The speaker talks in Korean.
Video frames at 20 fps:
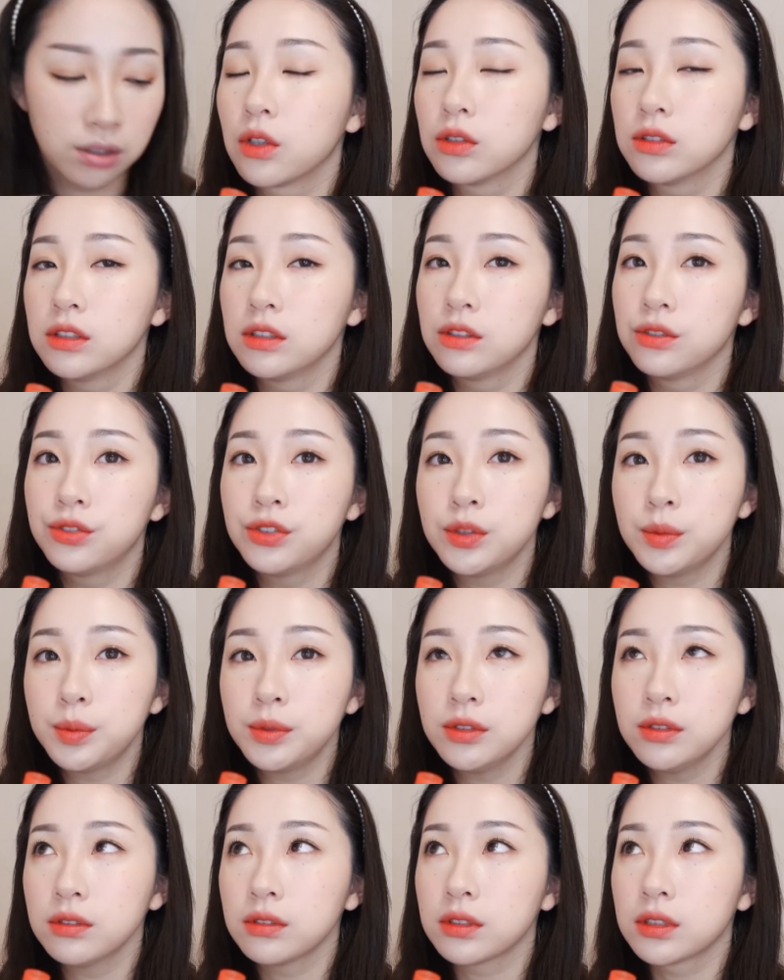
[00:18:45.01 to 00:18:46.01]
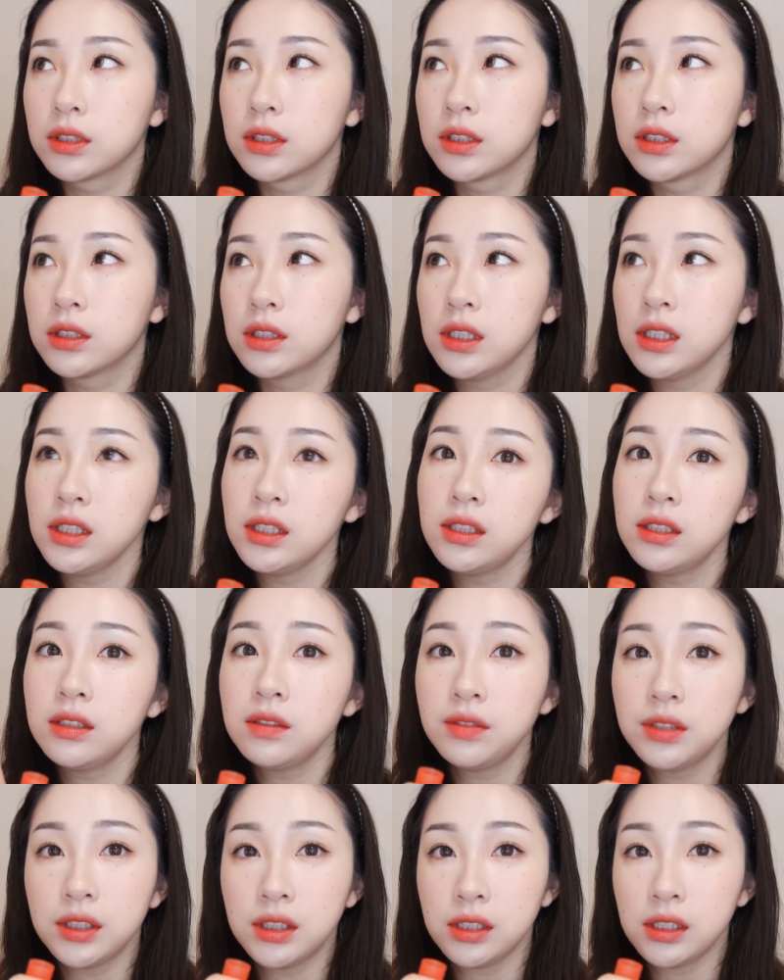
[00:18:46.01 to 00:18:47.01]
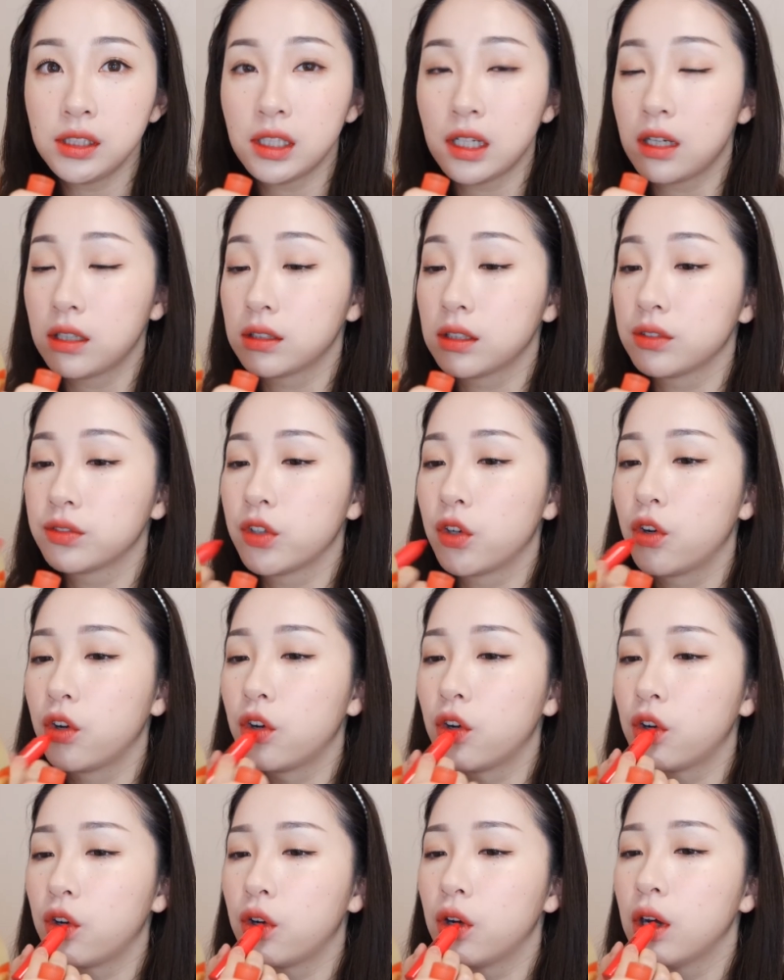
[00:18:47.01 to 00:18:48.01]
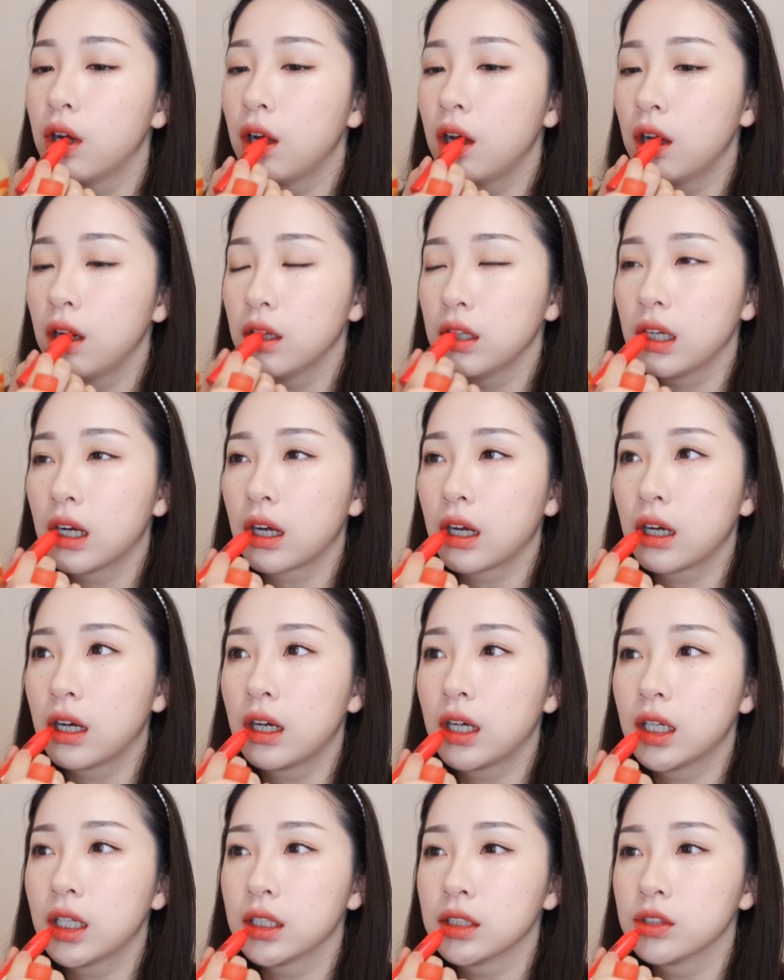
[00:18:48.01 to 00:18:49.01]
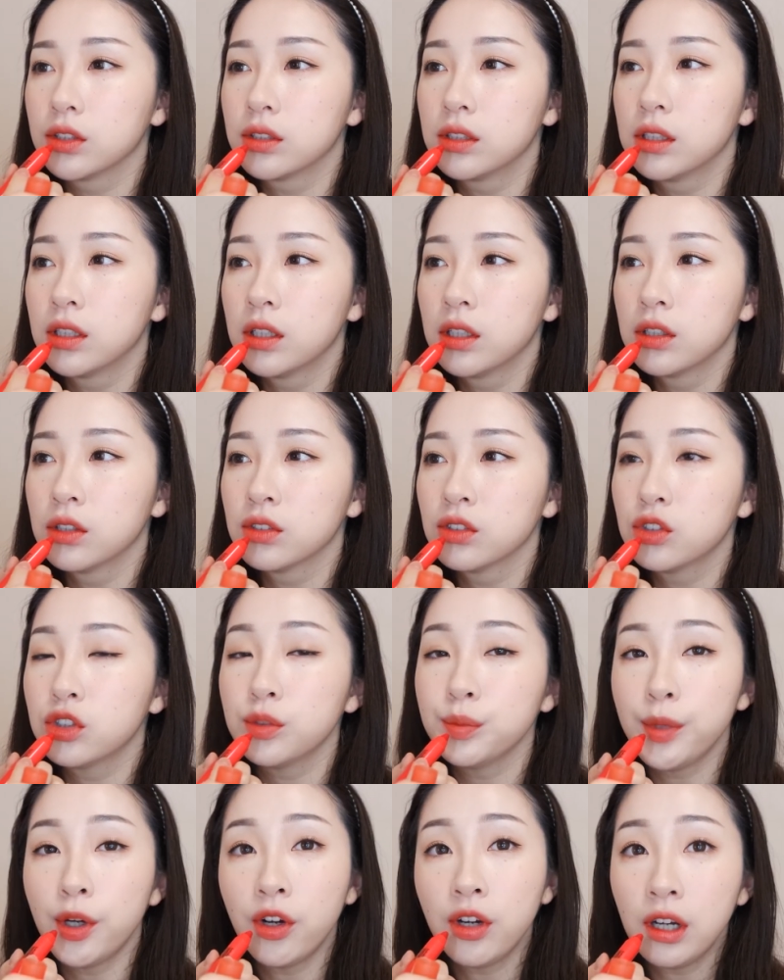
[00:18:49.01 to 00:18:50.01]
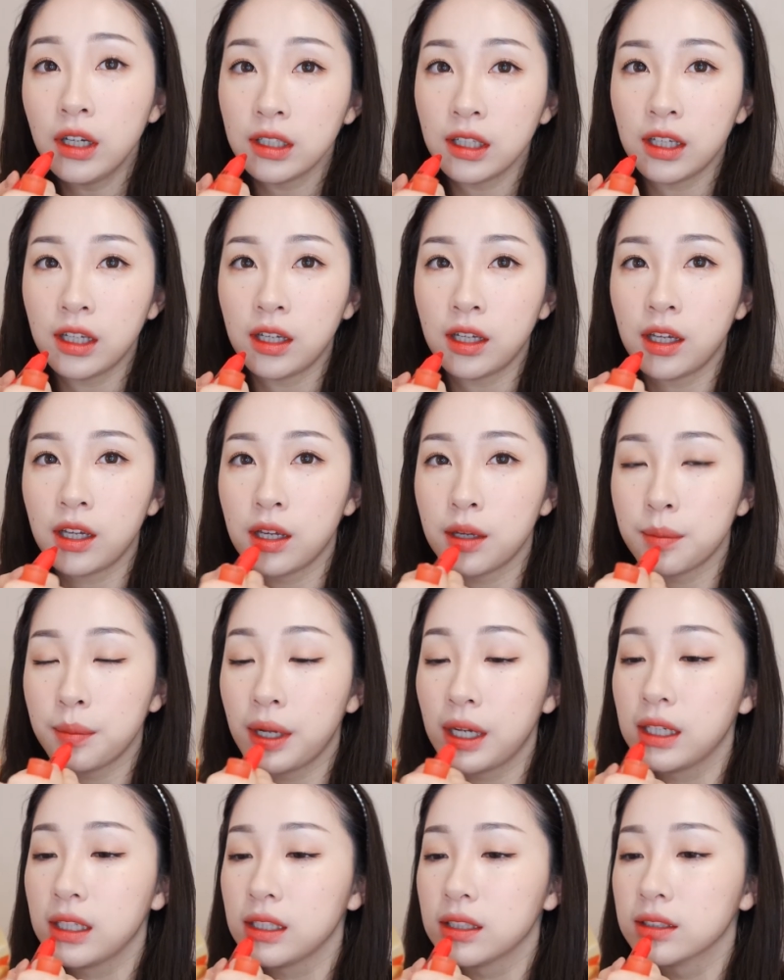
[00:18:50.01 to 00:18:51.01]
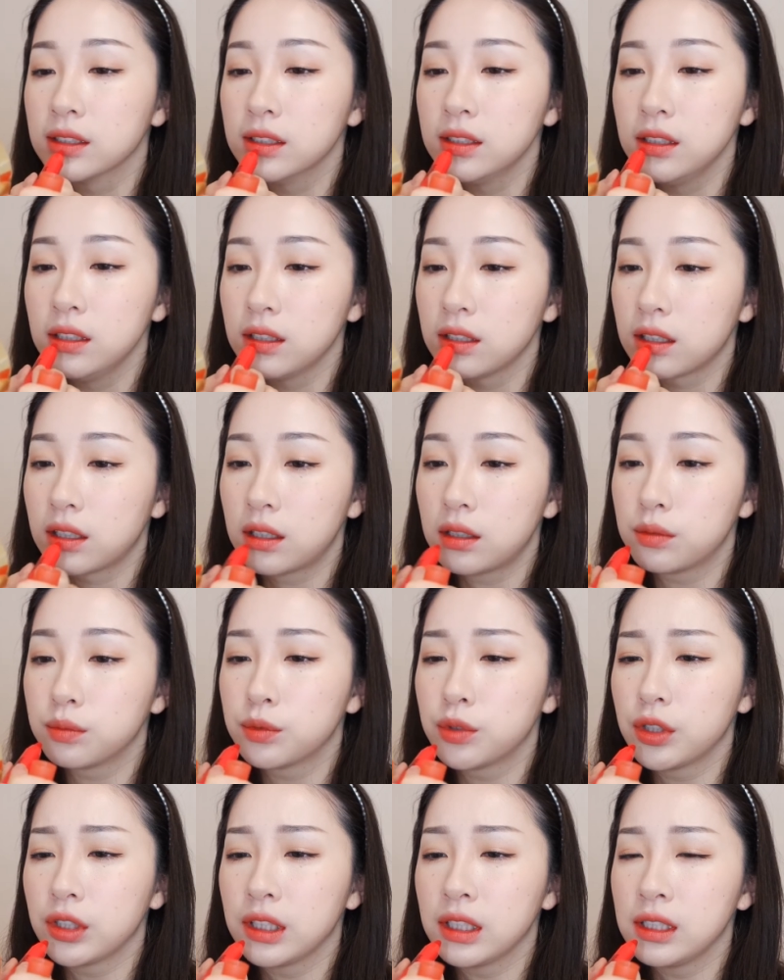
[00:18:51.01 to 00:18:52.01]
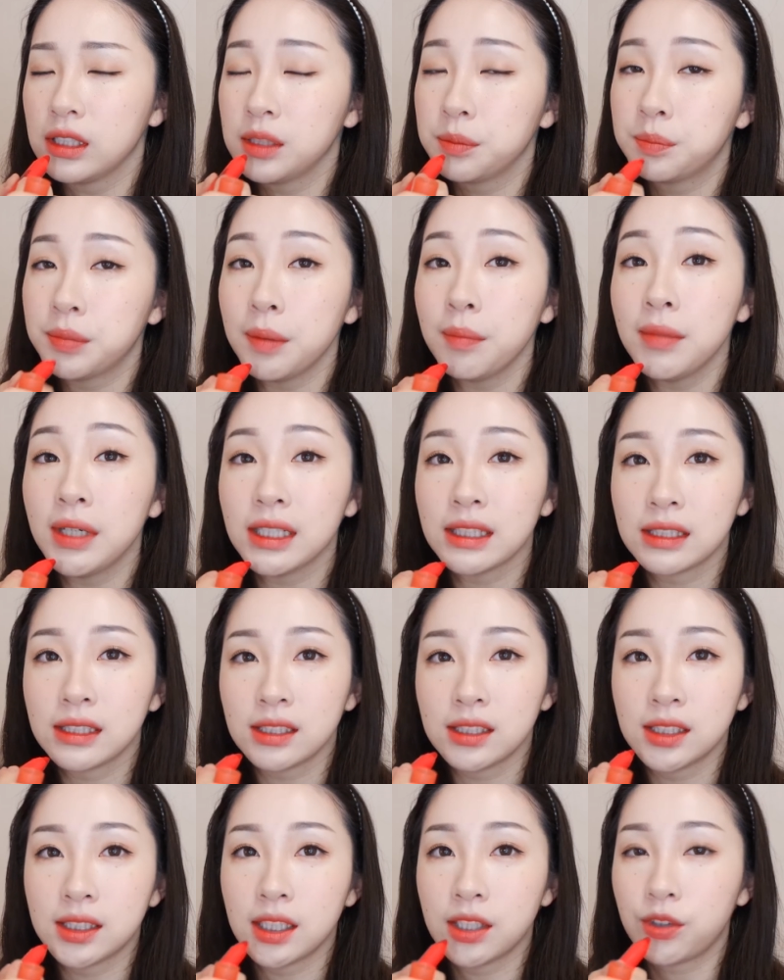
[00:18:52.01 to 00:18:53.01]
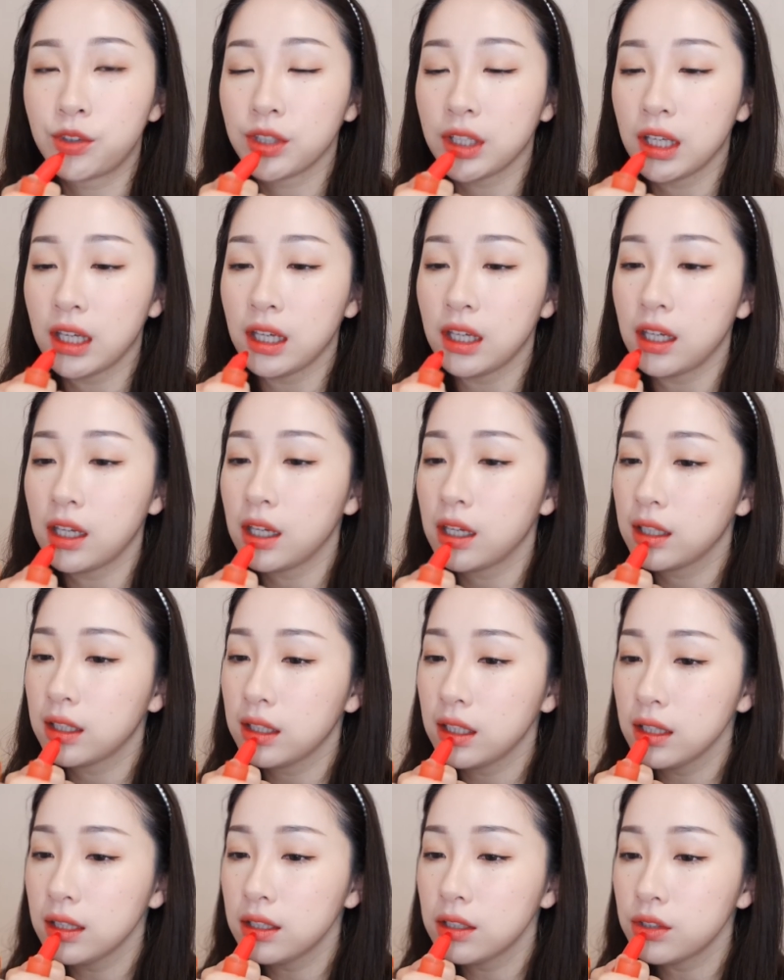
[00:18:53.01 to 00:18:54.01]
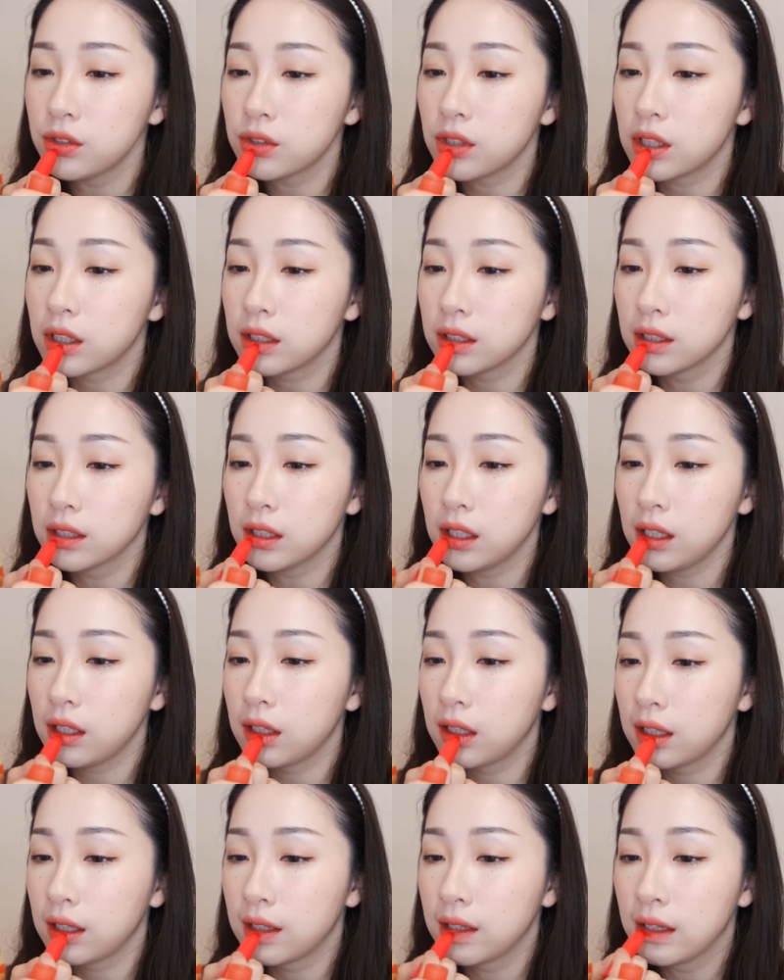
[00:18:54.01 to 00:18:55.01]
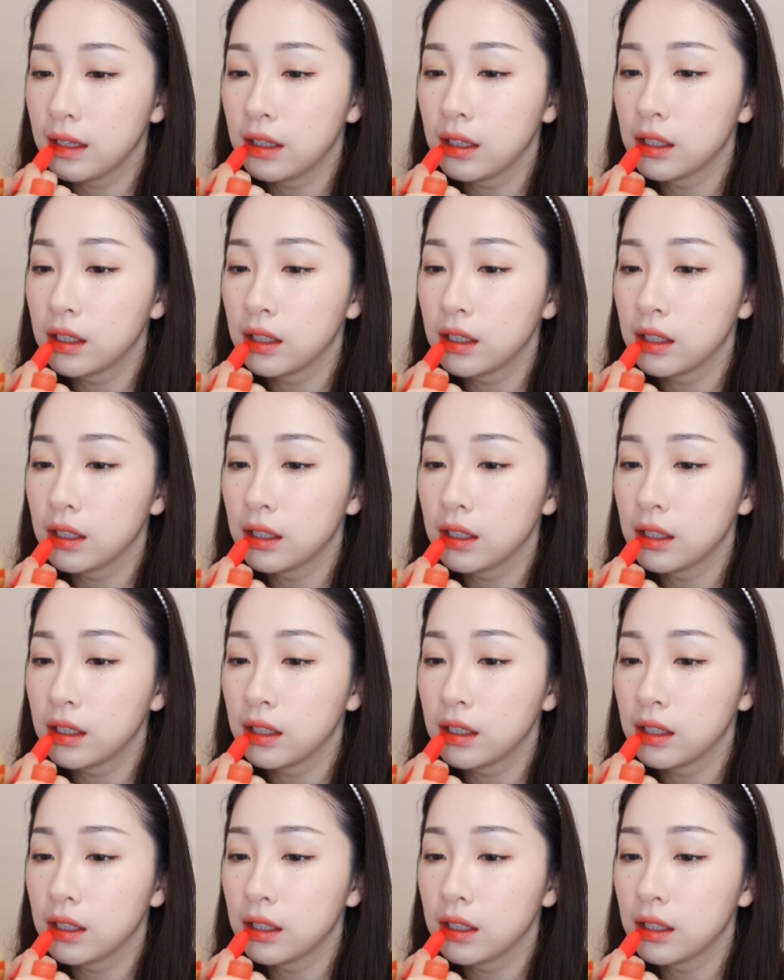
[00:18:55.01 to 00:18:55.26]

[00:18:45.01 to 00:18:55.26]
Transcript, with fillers: 저는 수분 그 틴트 스틱이라 그래서 약간 투명하게 발리는 그러니까 되게 립밤 같은 제형의 틴트일 줄 알았는데